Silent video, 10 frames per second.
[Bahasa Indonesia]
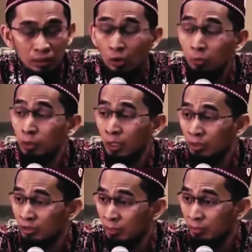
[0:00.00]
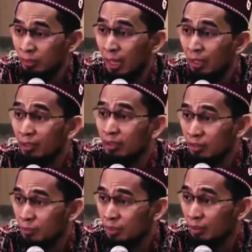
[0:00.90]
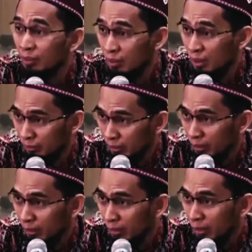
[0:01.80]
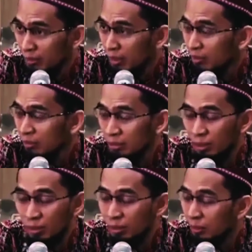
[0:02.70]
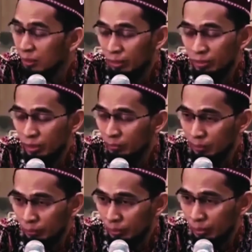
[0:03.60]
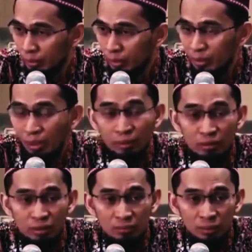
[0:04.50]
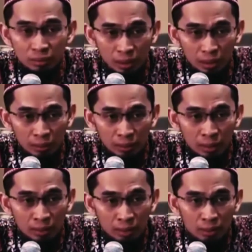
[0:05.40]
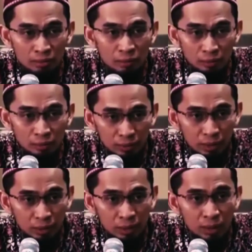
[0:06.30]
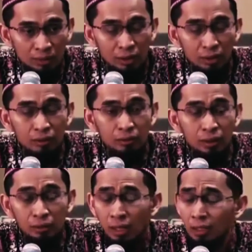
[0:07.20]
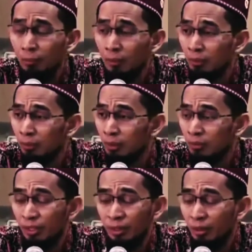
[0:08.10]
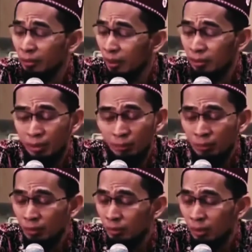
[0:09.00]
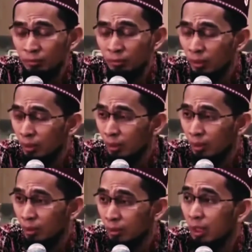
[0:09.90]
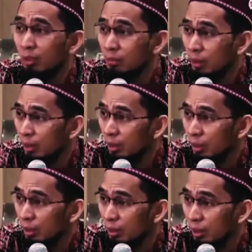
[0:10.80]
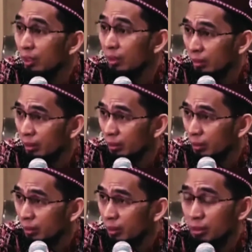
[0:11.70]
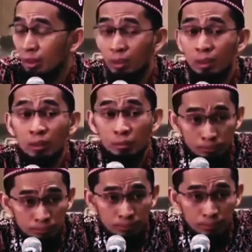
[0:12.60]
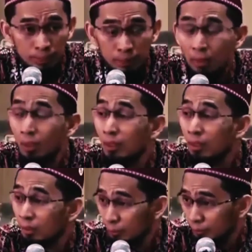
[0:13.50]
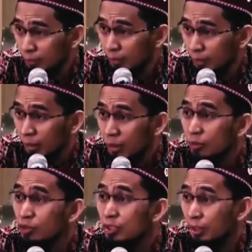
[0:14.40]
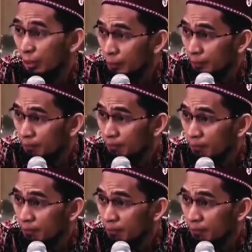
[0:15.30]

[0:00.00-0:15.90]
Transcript: Yaumul hisab, di hari hisab saat kiamat. Saat saya tidak ditemani oleh siapapun. Tangan saya bergetar, kaki saya bergetar. Saya akan ketakut di hadapan Allah. Saya akan katakan di hadapan Allah. Allah, ya Allah, kata anak ini. Ya Rabb, ya Rabb. Jika